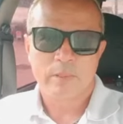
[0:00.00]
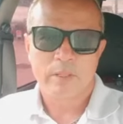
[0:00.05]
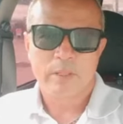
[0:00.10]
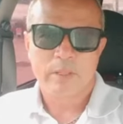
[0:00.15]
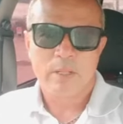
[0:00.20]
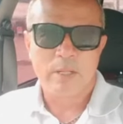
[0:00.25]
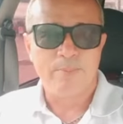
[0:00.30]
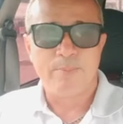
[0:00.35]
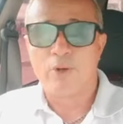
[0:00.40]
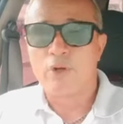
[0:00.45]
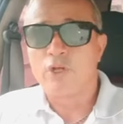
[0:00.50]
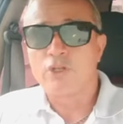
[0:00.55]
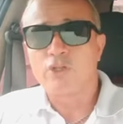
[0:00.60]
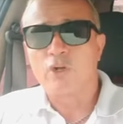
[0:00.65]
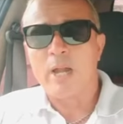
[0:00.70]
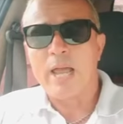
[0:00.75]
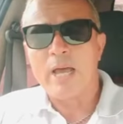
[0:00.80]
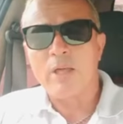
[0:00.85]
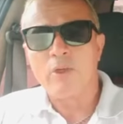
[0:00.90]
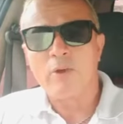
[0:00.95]
Y por
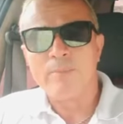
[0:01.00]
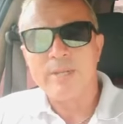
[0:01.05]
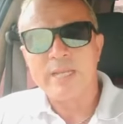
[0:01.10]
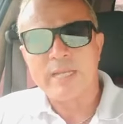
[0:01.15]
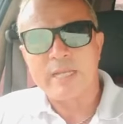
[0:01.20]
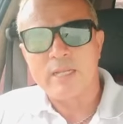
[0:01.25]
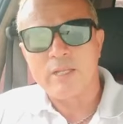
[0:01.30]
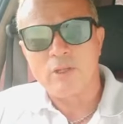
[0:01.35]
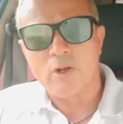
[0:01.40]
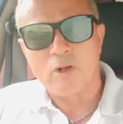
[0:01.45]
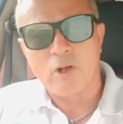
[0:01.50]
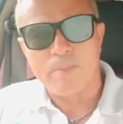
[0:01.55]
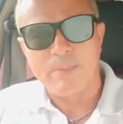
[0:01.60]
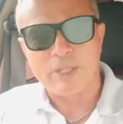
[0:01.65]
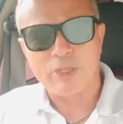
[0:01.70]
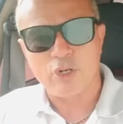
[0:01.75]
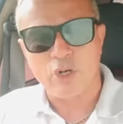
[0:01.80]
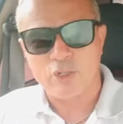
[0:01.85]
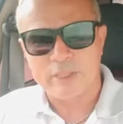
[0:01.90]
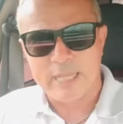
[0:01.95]
otro lado, mis queridos
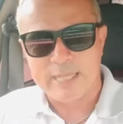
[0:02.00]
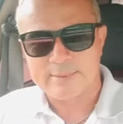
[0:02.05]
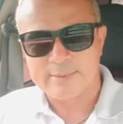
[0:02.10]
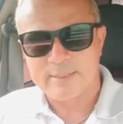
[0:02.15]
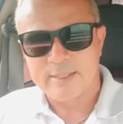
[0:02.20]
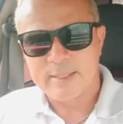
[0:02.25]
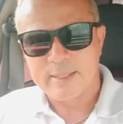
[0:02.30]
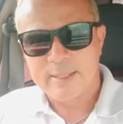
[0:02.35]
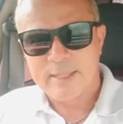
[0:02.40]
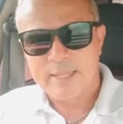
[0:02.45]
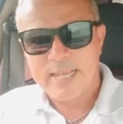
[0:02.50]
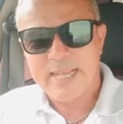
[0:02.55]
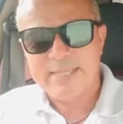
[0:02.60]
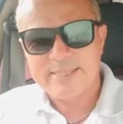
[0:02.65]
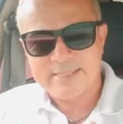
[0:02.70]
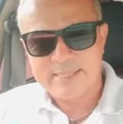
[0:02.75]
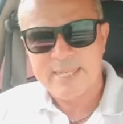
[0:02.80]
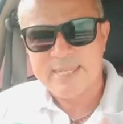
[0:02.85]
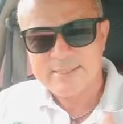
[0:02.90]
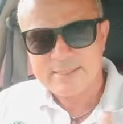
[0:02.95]
compatriotas, es
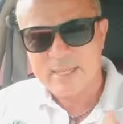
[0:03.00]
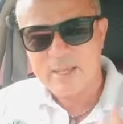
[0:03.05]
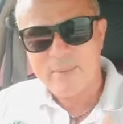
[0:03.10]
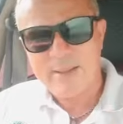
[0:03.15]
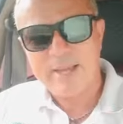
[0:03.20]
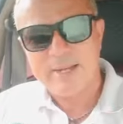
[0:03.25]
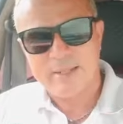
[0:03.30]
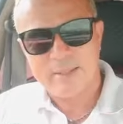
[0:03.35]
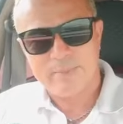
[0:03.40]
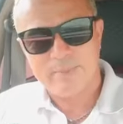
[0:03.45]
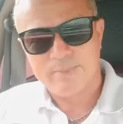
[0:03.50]
triste ver